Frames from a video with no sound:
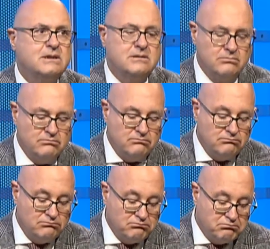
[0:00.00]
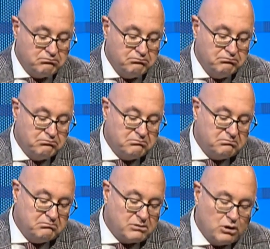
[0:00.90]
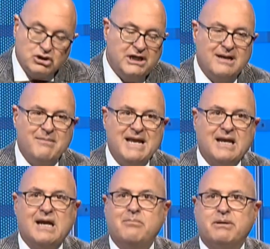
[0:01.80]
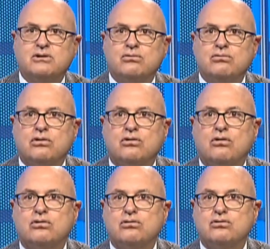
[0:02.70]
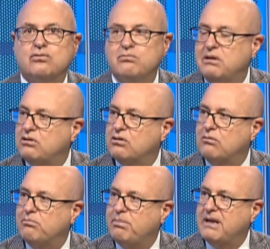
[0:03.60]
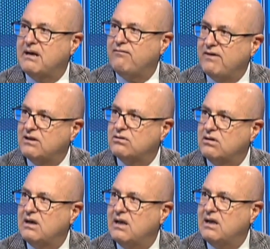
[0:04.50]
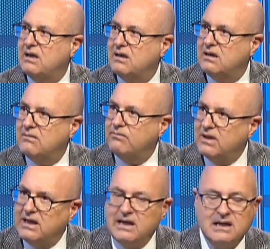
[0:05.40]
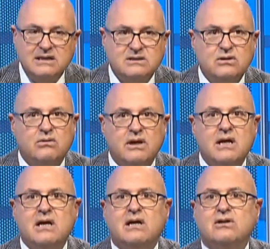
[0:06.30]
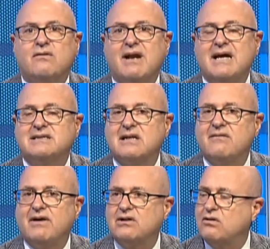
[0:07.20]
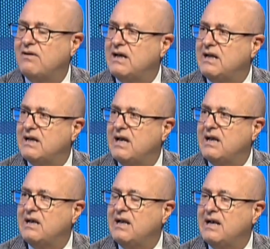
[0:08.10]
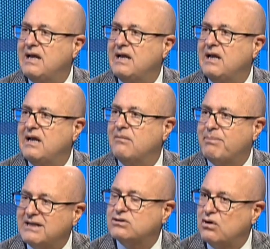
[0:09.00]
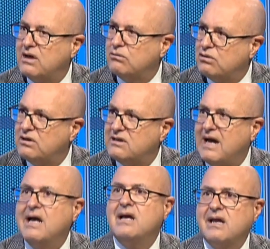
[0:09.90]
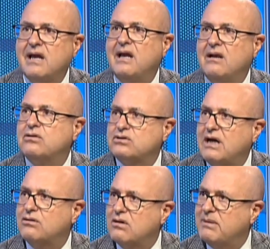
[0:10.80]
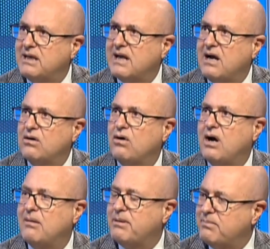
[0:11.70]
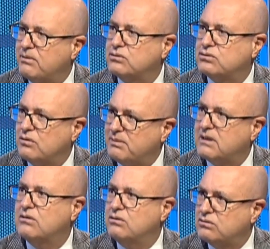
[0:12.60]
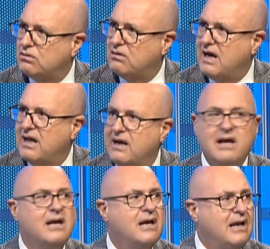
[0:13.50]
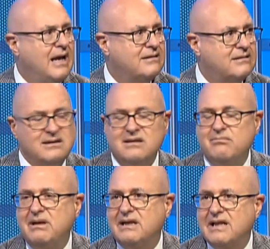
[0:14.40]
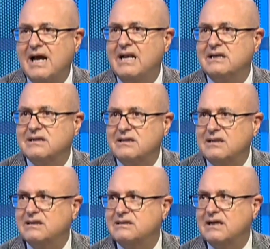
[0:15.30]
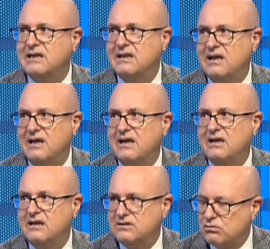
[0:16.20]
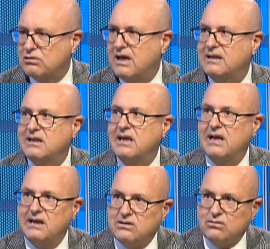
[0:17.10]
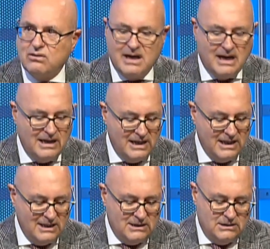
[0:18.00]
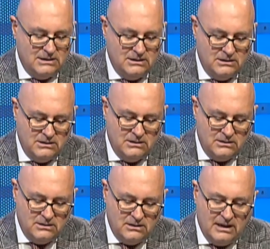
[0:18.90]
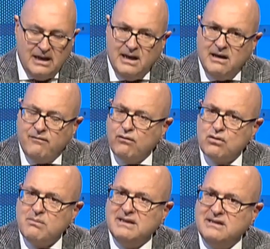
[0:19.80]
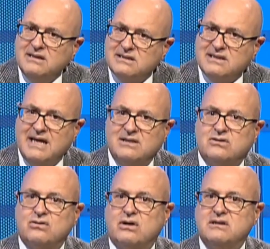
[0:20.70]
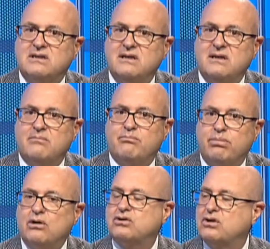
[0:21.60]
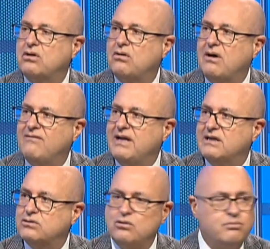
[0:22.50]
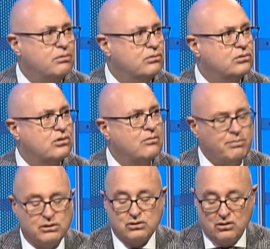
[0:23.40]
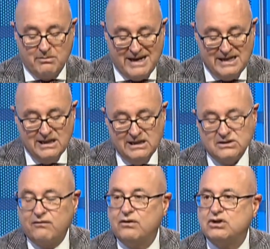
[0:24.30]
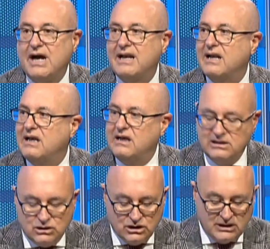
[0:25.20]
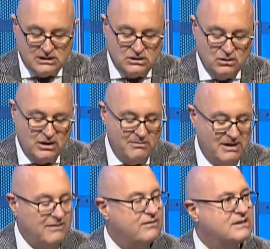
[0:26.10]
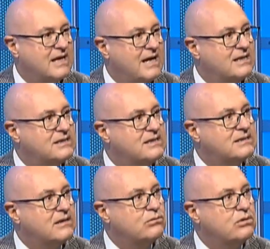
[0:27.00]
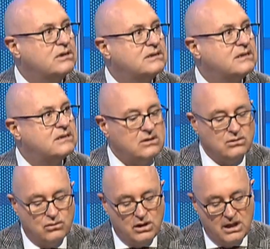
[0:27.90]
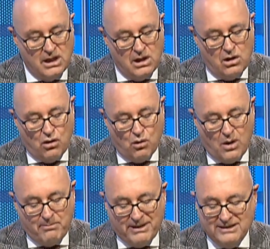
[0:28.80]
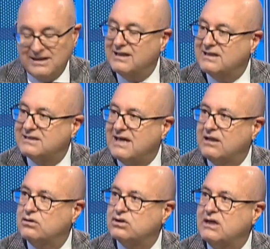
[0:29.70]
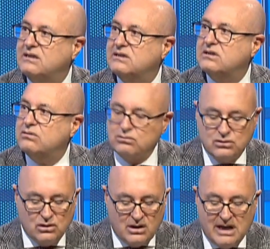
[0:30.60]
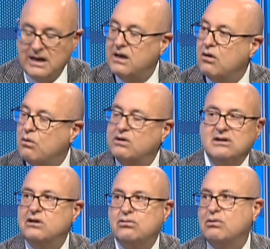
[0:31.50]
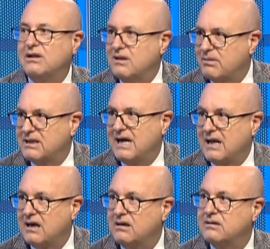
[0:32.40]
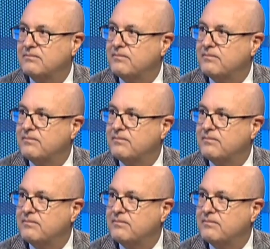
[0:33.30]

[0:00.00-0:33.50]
Ehm, così in America il presunto torto subito per effetto del, eh, delle elezioni dovrà essere fatto valere nelle, eh, presso le autorità che lo Stato americano ha preposto per controllare l'attendibilità e l'esattezza dei risultati elettorali eh, e le forme di dissenso che si possano avere sul punto non possono mai sfociare nell'incitazione a manifestare senza autorizzazioni o a prendere d'assalto sedi istituzionali o addirittura a depredarla.